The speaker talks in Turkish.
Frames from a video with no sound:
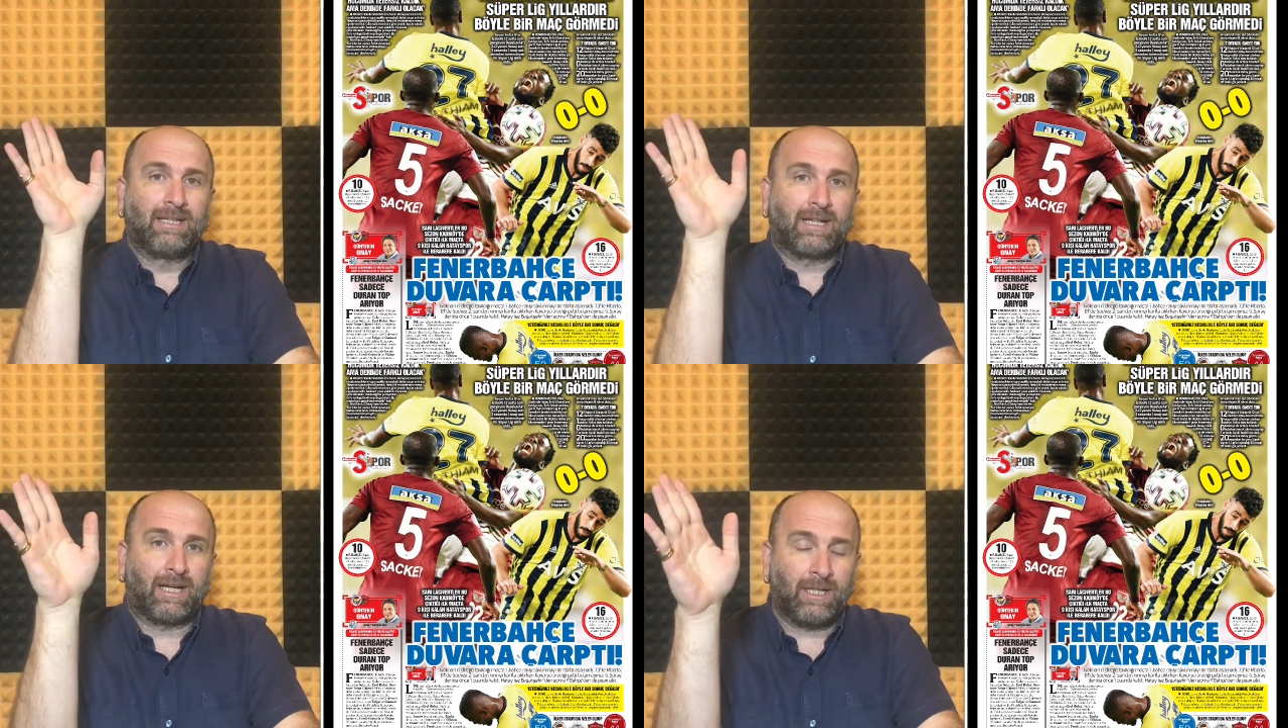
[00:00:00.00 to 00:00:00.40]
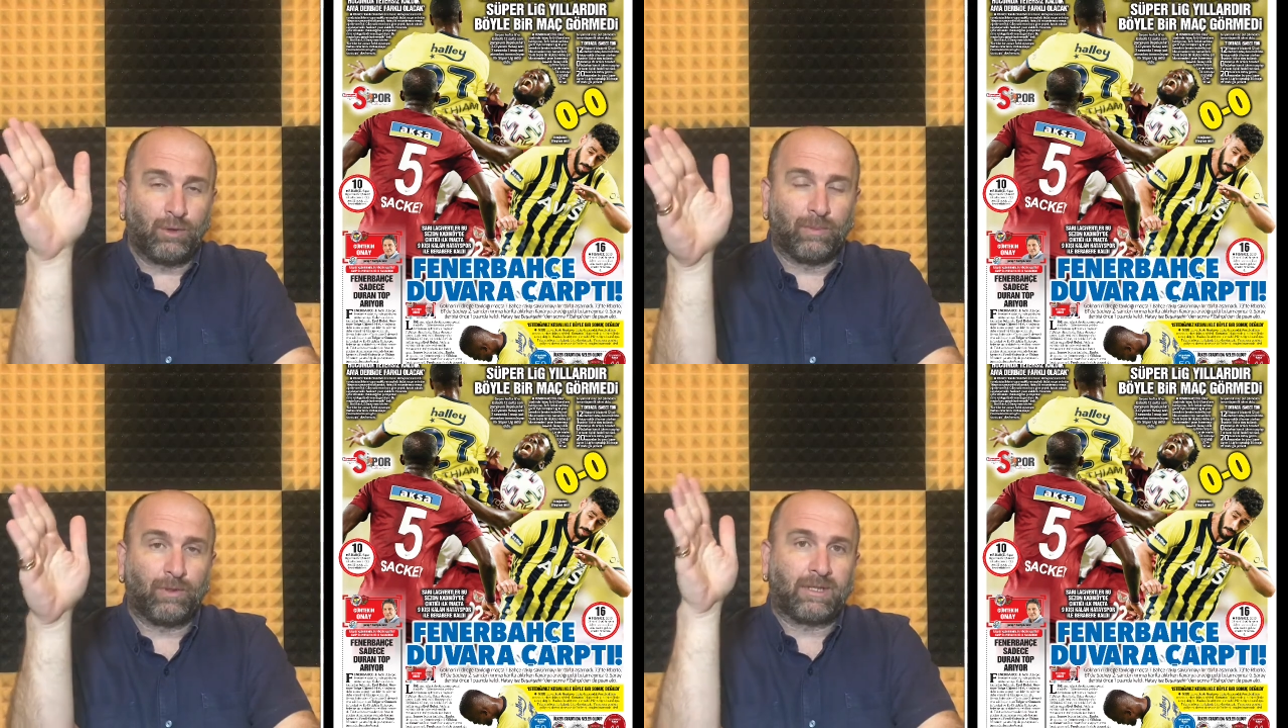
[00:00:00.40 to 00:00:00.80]
Kara
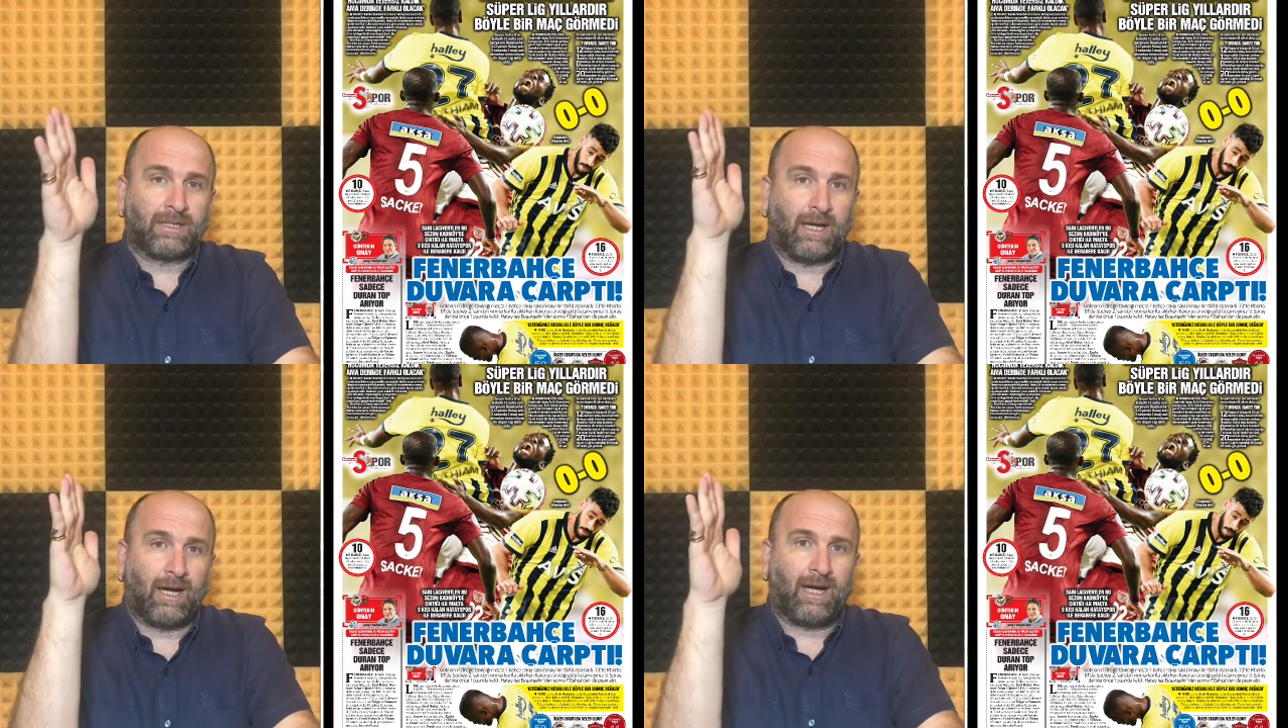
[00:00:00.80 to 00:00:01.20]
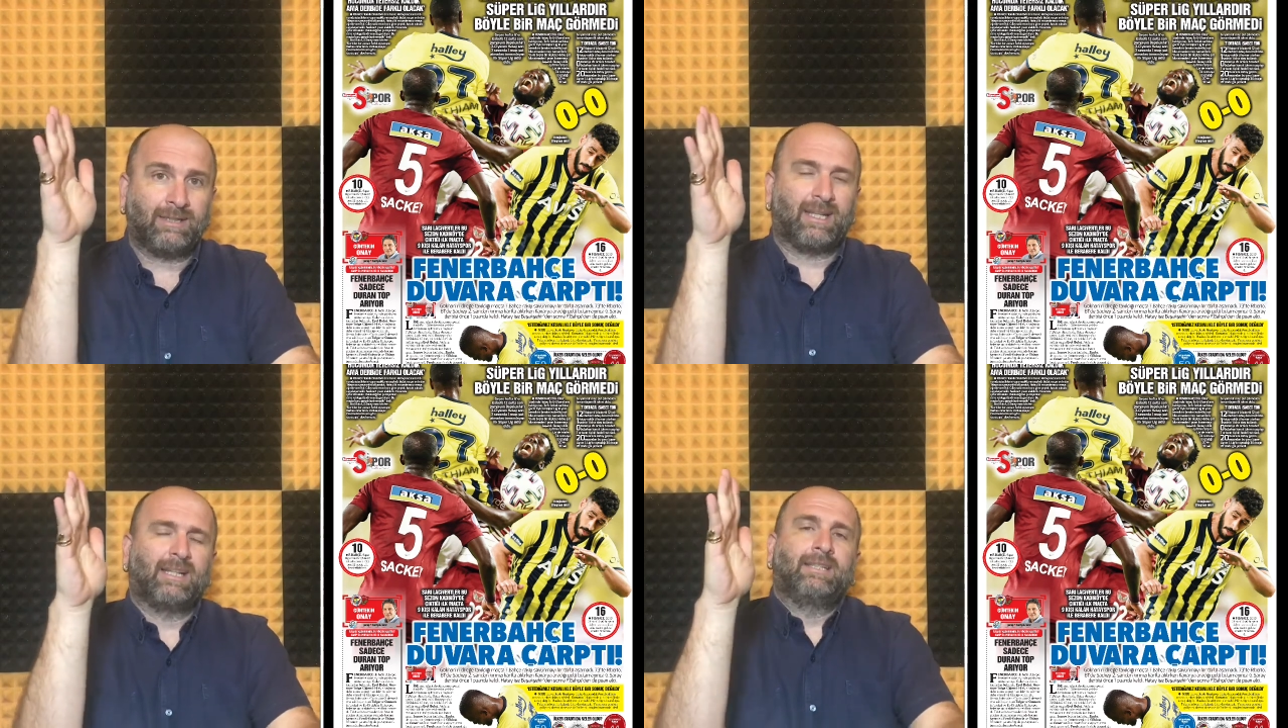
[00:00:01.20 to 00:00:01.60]
Gümrük'te
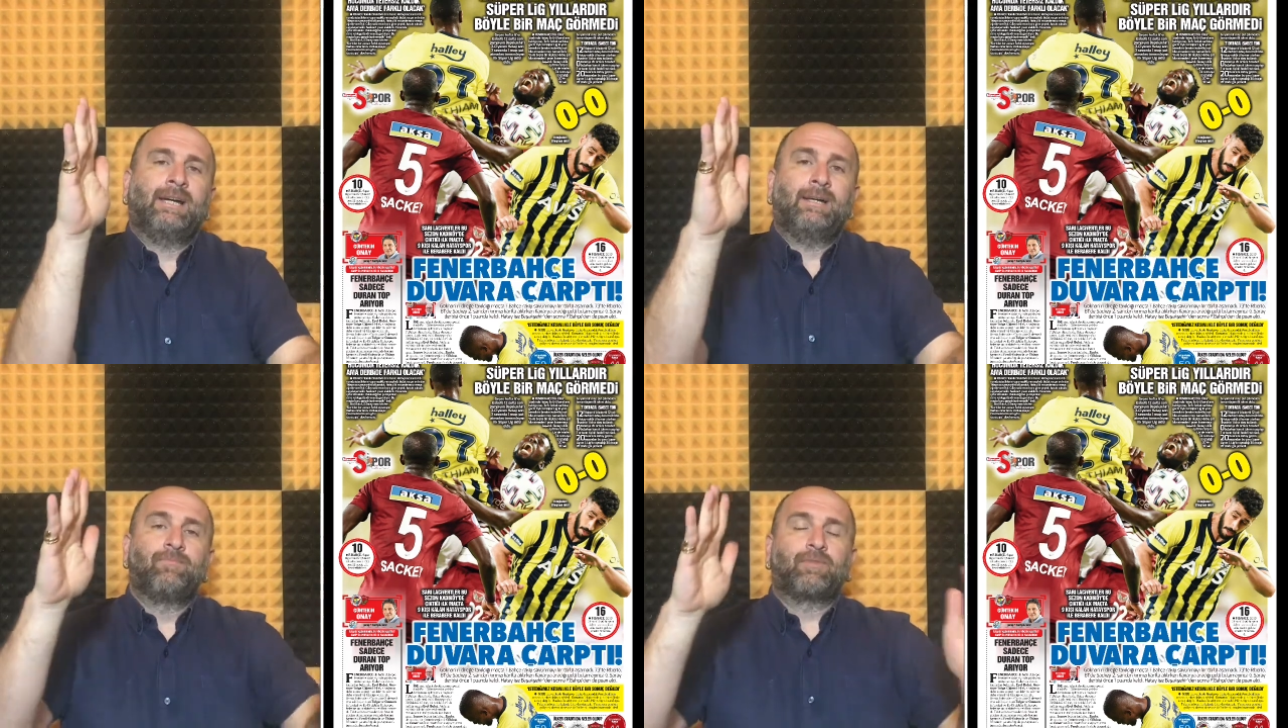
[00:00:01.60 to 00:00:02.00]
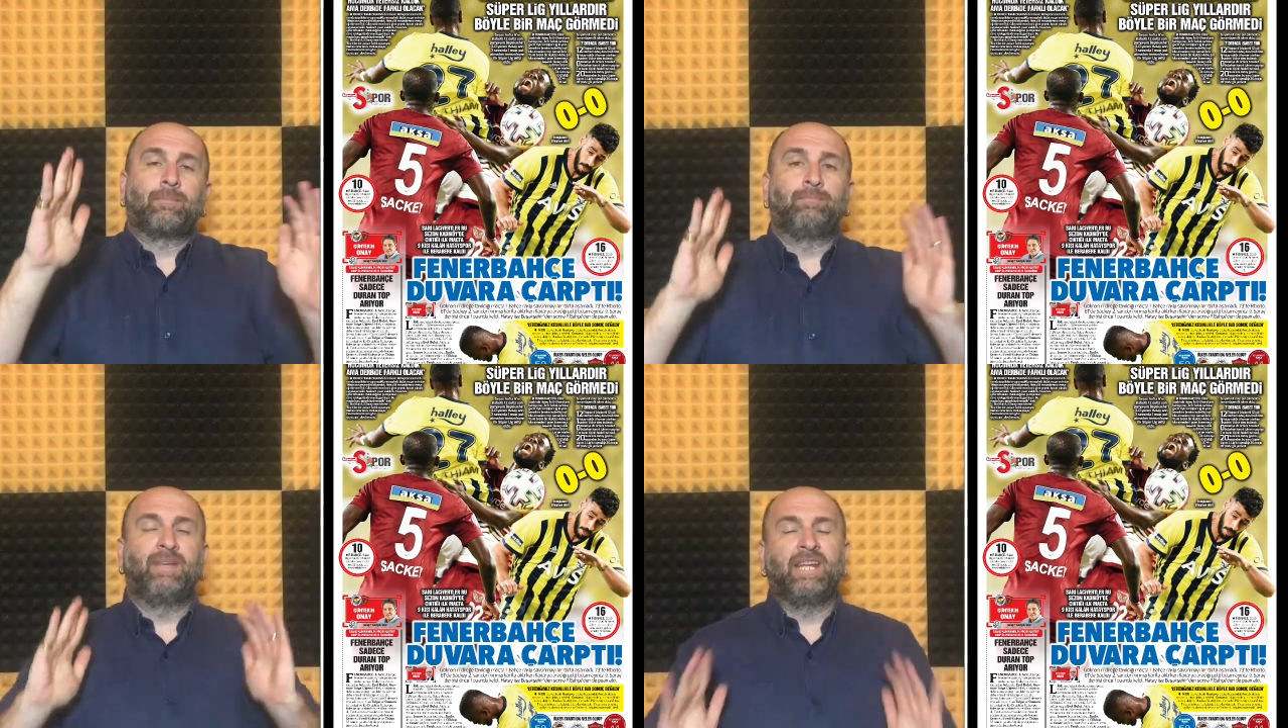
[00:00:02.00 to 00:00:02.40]
Hatay'da
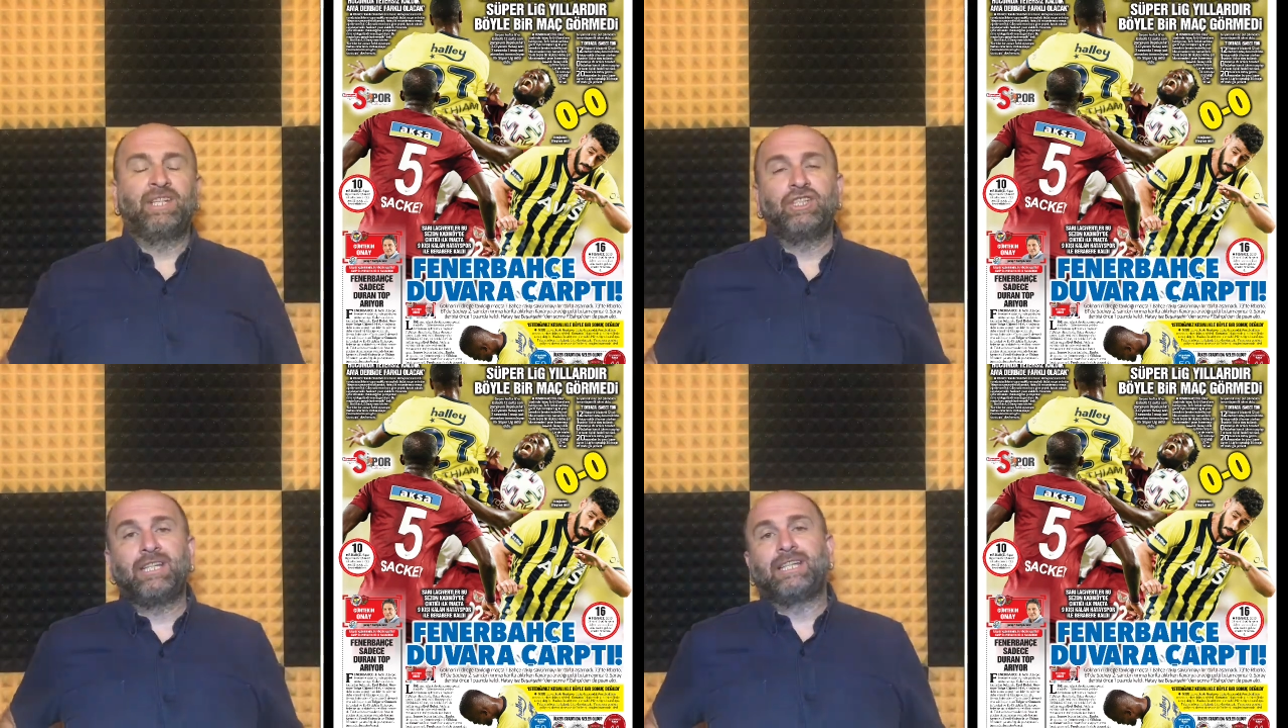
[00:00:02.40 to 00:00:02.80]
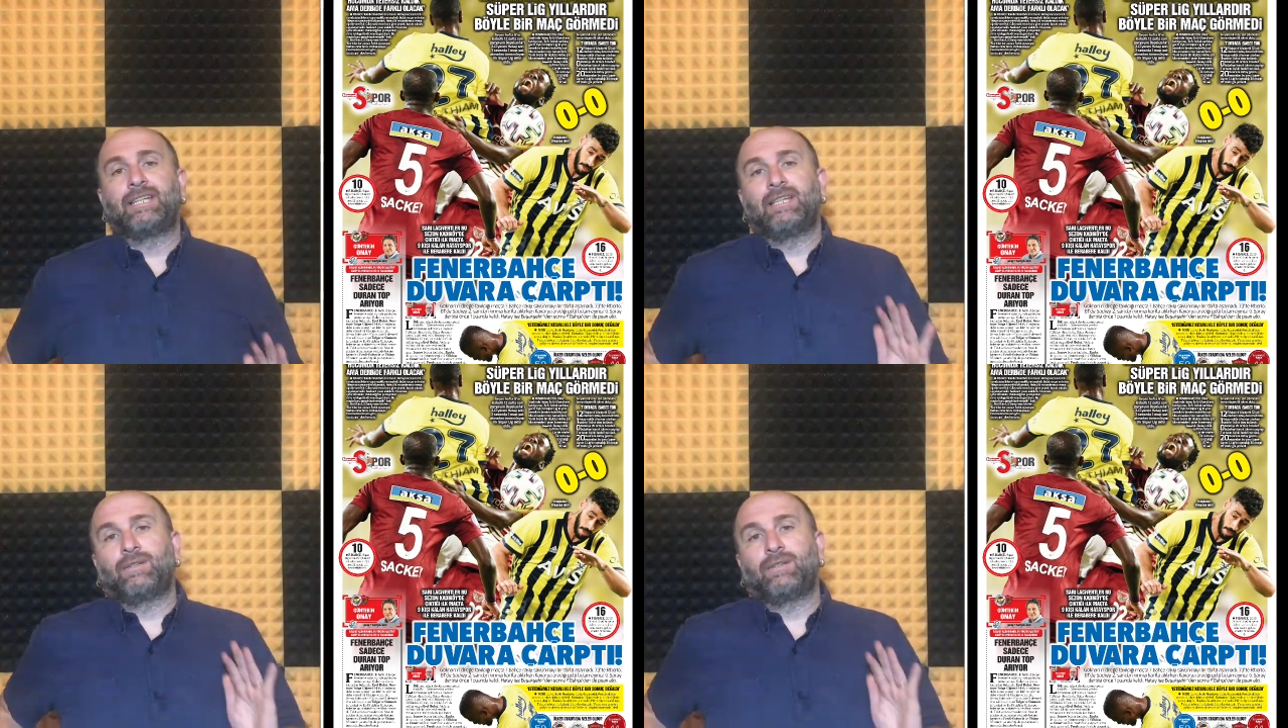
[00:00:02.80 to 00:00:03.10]
birincilik